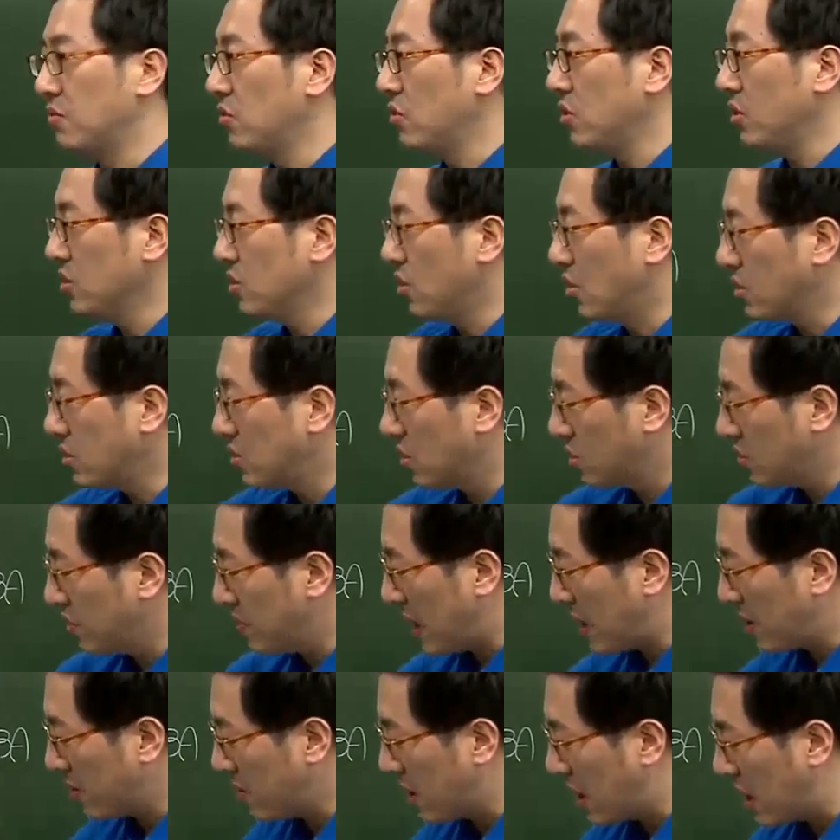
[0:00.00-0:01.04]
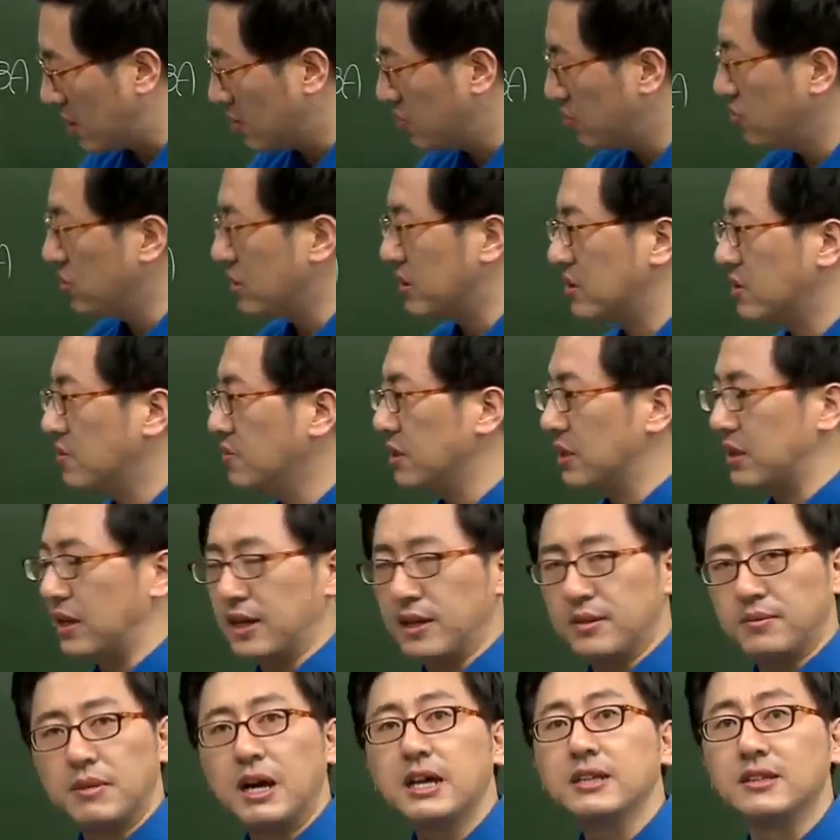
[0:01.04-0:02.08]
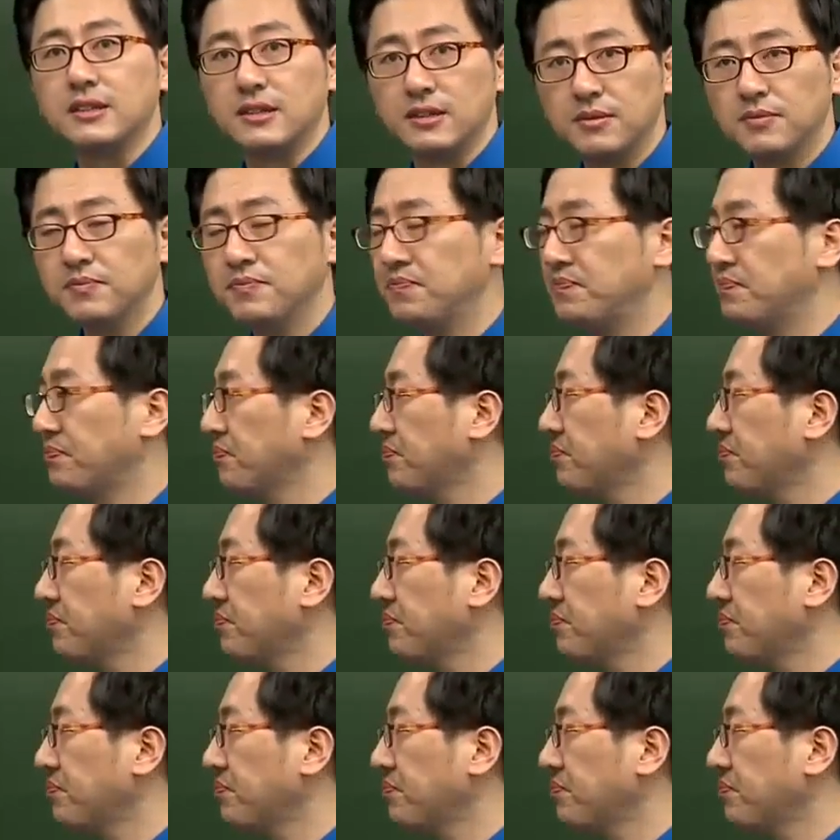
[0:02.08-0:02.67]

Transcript: 물론 여기서도 바로 알 수도 있습니다만은